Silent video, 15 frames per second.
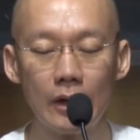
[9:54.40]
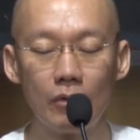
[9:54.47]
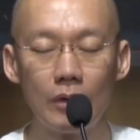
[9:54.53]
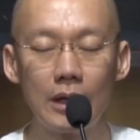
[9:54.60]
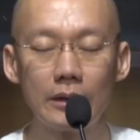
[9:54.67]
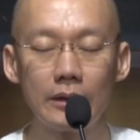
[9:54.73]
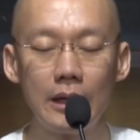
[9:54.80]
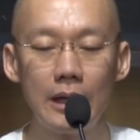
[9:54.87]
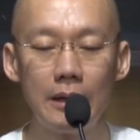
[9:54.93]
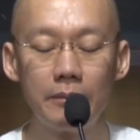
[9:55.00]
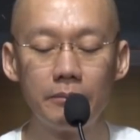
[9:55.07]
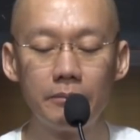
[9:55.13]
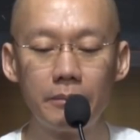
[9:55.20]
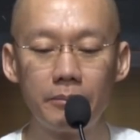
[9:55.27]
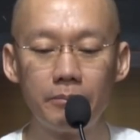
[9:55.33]
แต่ว่าถ้า
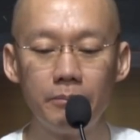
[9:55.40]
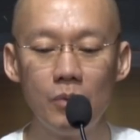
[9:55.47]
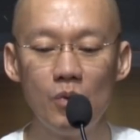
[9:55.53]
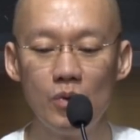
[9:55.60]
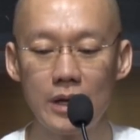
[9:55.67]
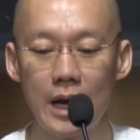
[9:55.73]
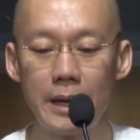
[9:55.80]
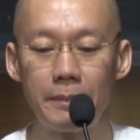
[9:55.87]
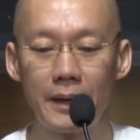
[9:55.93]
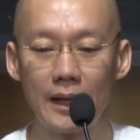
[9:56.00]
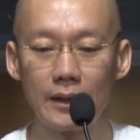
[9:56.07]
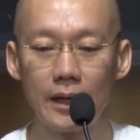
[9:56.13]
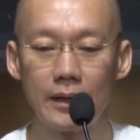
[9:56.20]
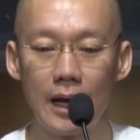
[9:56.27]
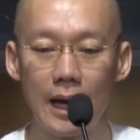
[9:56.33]
ผู้ใดป
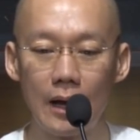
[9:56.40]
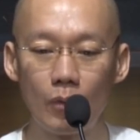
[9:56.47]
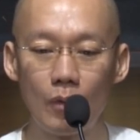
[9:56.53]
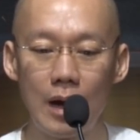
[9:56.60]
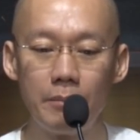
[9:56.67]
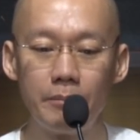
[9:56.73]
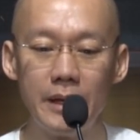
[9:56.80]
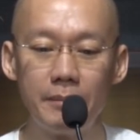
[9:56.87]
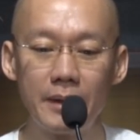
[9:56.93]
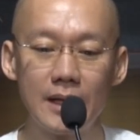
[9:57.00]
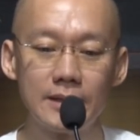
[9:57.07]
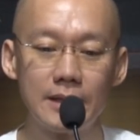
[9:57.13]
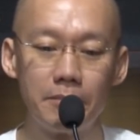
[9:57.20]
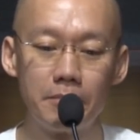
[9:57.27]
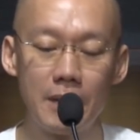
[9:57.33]
รารถนาความเป็นพ
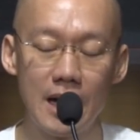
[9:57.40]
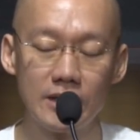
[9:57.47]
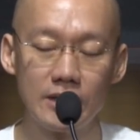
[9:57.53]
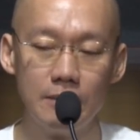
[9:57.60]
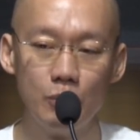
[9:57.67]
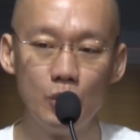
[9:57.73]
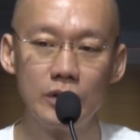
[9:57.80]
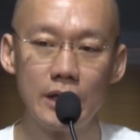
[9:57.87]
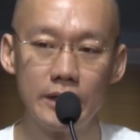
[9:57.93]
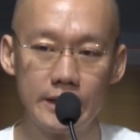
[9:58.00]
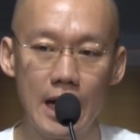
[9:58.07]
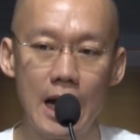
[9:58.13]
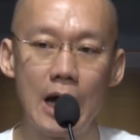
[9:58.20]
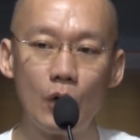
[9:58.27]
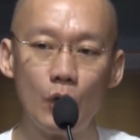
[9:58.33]
ระสัมมาสัมพุทธ
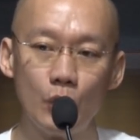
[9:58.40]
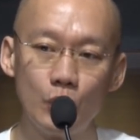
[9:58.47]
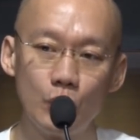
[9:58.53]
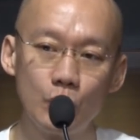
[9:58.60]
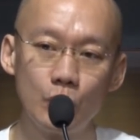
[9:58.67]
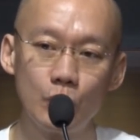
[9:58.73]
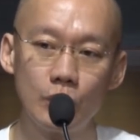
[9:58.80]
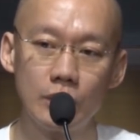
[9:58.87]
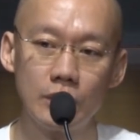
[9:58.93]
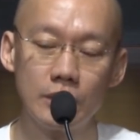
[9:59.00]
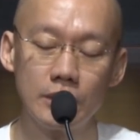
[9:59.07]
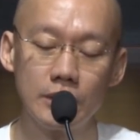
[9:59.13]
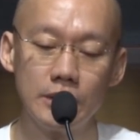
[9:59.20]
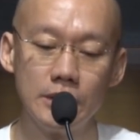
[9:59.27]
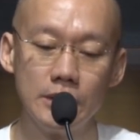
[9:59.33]
เจ้า
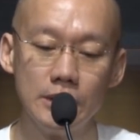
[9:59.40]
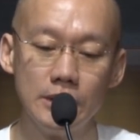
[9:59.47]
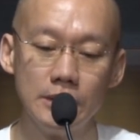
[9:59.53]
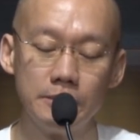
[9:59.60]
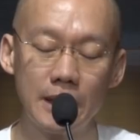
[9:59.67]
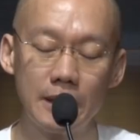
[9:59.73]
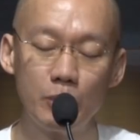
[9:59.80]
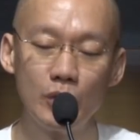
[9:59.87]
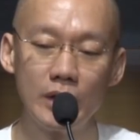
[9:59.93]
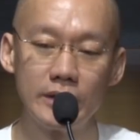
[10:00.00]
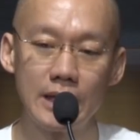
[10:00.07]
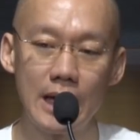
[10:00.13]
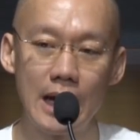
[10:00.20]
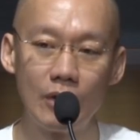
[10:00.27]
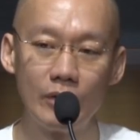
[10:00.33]
คือพระพุทธ
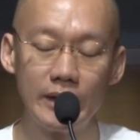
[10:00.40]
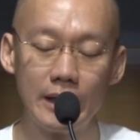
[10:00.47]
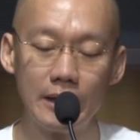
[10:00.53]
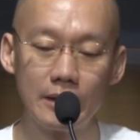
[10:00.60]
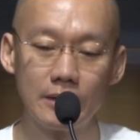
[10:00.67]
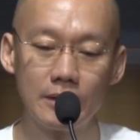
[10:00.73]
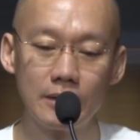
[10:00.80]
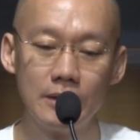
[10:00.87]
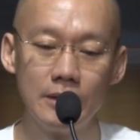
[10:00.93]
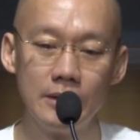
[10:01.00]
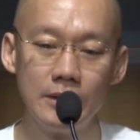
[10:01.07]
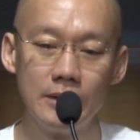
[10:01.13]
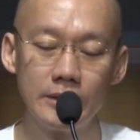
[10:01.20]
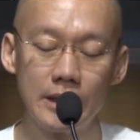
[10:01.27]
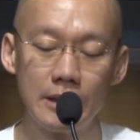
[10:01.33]
เจ้าเนี่ย
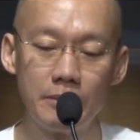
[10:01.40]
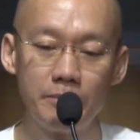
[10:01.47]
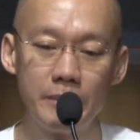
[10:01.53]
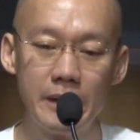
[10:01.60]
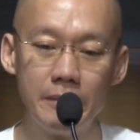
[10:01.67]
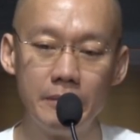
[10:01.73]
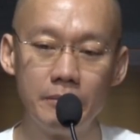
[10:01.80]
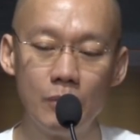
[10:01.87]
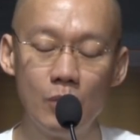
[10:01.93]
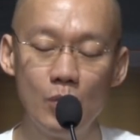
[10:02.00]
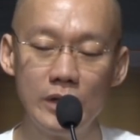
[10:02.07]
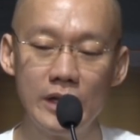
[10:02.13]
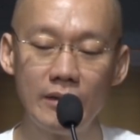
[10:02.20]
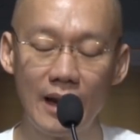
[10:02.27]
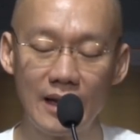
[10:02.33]
จะเป็น
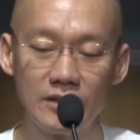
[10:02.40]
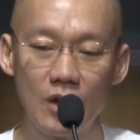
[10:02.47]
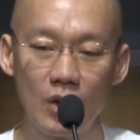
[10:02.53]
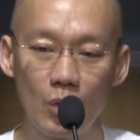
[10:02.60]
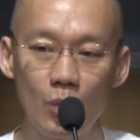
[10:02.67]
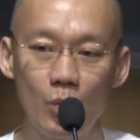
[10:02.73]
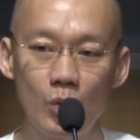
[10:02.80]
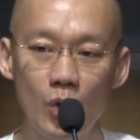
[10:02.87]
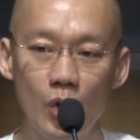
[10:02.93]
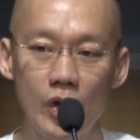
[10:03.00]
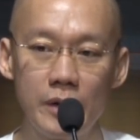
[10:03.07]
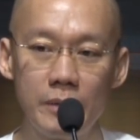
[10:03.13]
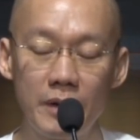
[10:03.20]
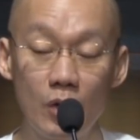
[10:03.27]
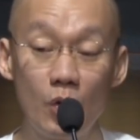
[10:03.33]
ผู้ที่ตรัสรู้โด
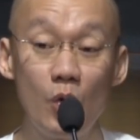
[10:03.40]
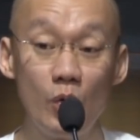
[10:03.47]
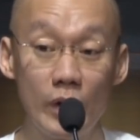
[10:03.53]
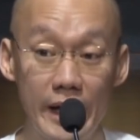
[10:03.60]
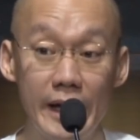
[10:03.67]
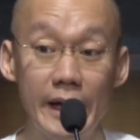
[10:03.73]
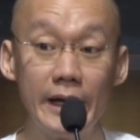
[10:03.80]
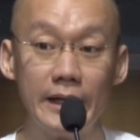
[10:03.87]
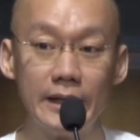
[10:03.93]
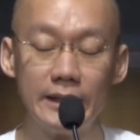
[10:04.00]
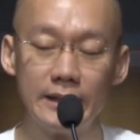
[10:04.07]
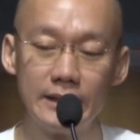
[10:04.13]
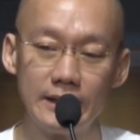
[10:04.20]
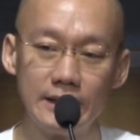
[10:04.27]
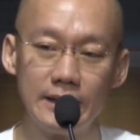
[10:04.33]
ยพระองค์เอง
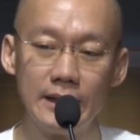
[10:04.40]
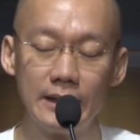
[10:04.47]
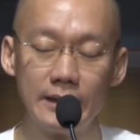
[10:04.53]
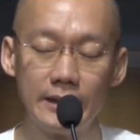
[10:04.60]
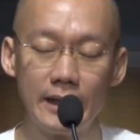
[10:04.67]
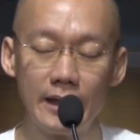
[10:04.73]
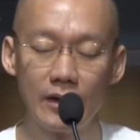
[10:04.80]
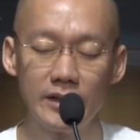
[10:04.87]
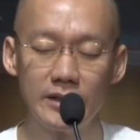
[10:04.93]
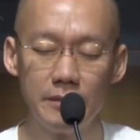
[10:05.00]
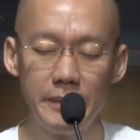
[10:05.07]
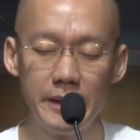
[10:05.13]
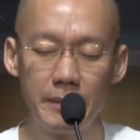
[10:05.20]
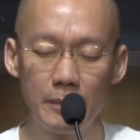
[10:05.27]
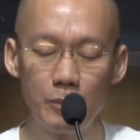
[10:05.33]
นะแต่ก็
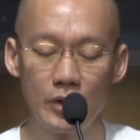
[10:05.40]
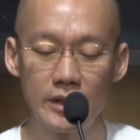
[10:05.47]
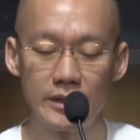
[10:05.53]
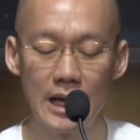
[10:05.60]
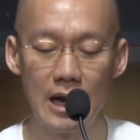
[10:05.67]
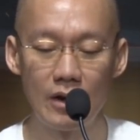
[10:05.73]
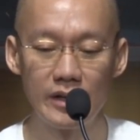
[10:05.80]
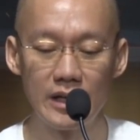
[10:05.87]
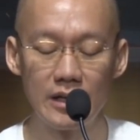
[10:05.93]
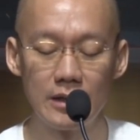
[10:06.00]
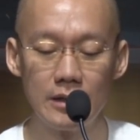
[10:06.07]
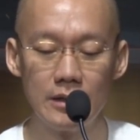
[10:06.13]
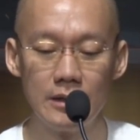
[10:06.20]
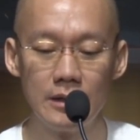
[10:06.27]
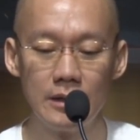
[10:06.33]
จะมีพระพุทธเจ้าเนี่ย
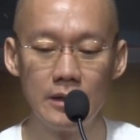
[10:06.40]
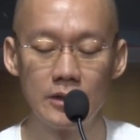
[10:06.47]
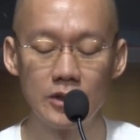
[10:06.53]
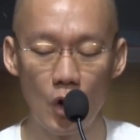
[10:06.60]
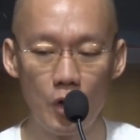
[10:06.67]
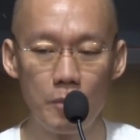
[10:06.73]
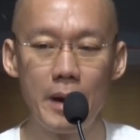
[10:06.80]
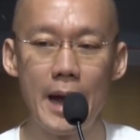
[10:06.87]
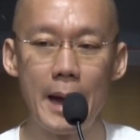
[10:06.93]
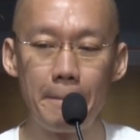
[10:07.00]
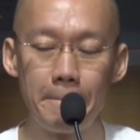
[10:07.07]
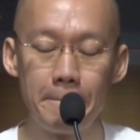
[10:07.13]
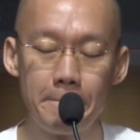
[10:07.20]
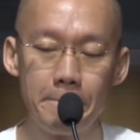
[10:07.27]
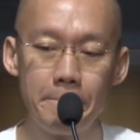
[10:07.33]
สองแบ
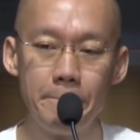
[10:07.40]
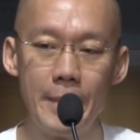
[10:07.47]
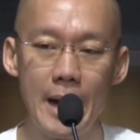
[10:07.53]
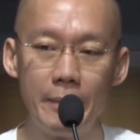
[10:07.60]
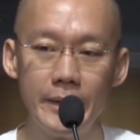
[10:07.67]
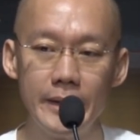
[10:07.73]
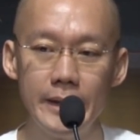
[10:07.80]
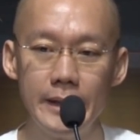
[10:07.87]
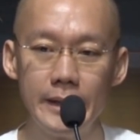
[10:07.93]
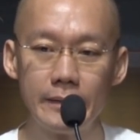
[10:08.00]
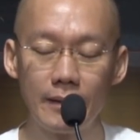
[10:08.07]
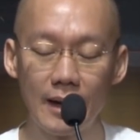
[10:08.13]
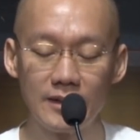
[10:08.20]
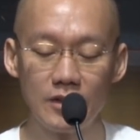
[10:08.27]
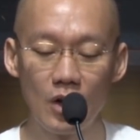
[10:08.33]
บ แบบที่
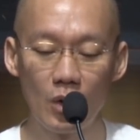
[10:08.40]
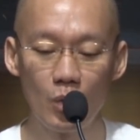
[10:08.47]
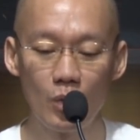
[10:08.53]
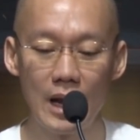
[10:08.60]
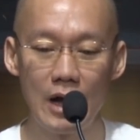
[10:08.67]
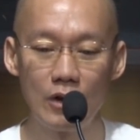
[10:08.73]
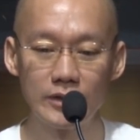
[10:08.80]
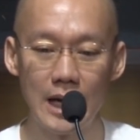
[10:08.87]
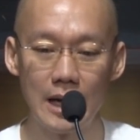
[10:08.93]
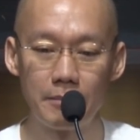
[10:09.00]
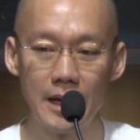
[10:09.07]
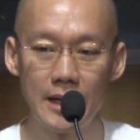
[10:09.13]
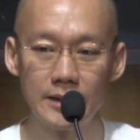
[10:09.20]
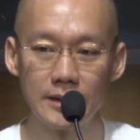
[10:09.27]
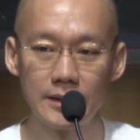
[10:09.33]
ตรัสรู้แล้วสา
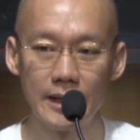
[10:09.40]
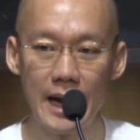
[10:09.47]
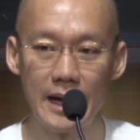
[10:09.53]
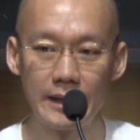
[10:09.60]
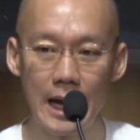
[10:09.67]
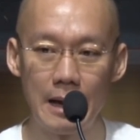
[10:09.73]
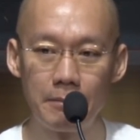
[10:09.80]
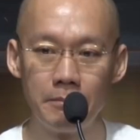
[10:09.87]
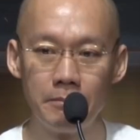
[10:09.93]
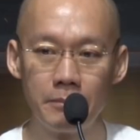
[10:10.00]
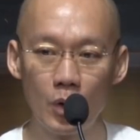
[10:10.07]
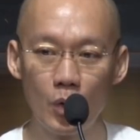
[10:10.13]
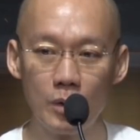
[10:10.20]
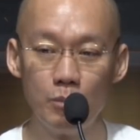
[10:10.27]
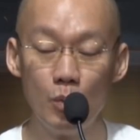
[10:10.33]
มารถจะแสดงธรรม
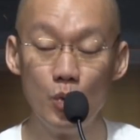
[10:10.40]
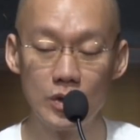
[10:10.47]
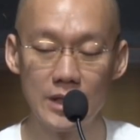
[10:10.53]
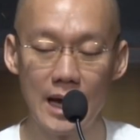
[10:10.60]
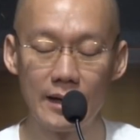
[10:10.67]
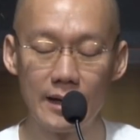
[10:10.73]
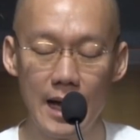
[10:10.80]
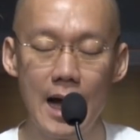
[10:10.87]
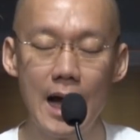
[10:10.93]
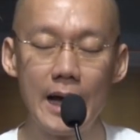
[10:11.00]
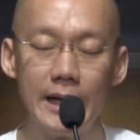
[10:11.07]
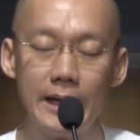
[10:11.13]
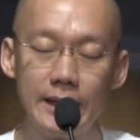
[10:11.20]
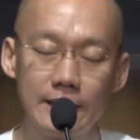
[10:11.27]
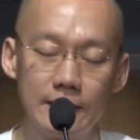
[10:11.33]
โปรดหมู่สัตว์ได้
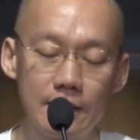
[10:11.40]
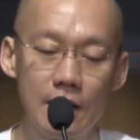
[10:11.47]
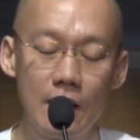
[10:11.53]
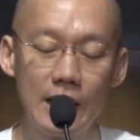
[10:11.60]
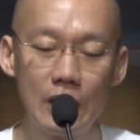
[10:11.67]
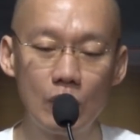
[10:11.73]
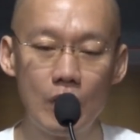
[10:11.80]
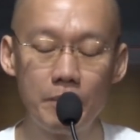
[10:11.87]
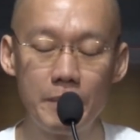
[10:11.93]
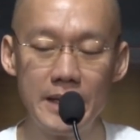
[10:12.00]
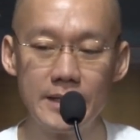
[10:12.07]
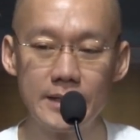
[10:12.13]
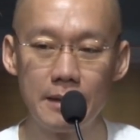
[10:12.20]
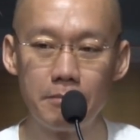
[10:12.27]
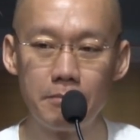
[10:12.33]
ก็เรียกว่า
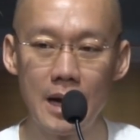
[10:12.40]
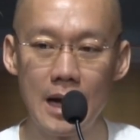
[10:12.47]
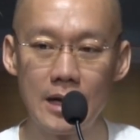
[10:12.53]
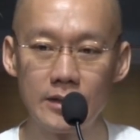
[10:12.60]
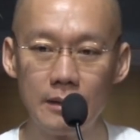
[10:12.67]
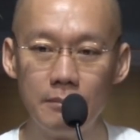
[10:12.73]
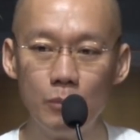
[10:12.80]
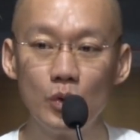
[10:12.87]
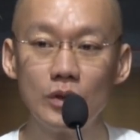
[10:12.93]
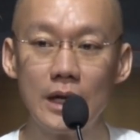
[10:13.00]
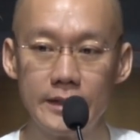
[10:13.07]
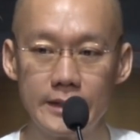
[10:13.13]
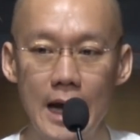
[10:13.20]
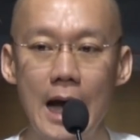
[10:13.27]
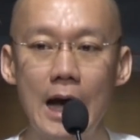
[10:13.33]
เป็นสัมมาสัมพุท
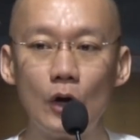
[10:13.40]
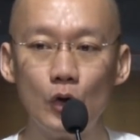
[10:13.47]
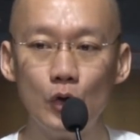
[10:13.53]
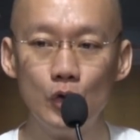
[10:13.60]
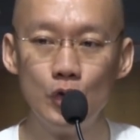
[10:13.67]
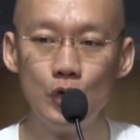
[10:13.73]
ธเจ้า